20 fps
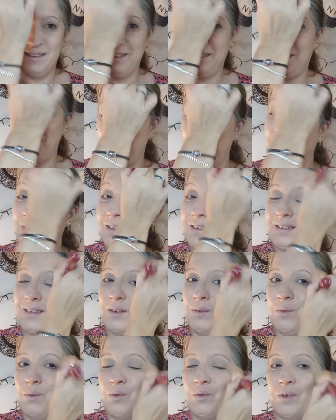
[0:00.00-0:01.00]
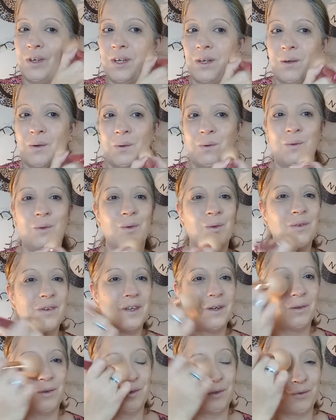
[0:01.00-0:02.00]
C'est bien, ça nous fait retourner
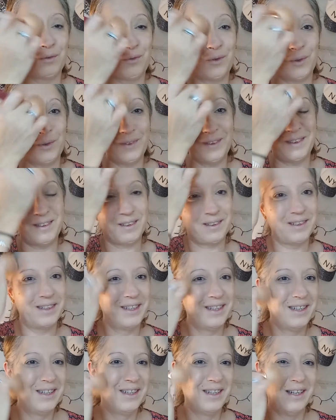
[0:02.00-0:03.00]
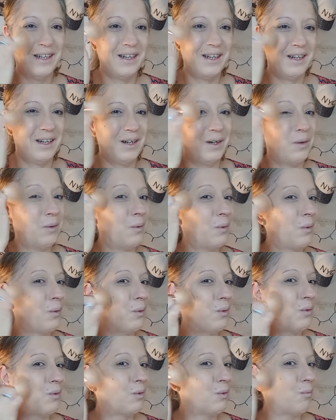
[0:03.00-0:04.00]
en enfance. On
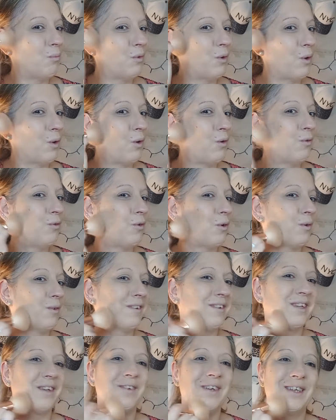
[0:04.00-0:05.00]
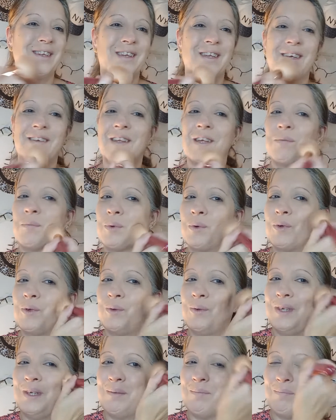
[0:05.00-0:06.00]
retombe dans l'enfance avec certains
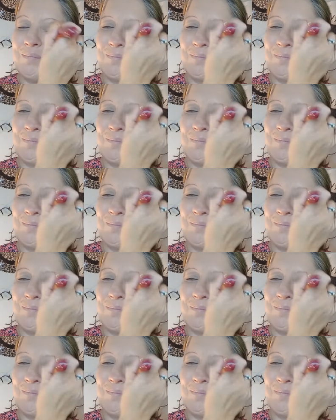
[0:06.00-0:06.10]
produits.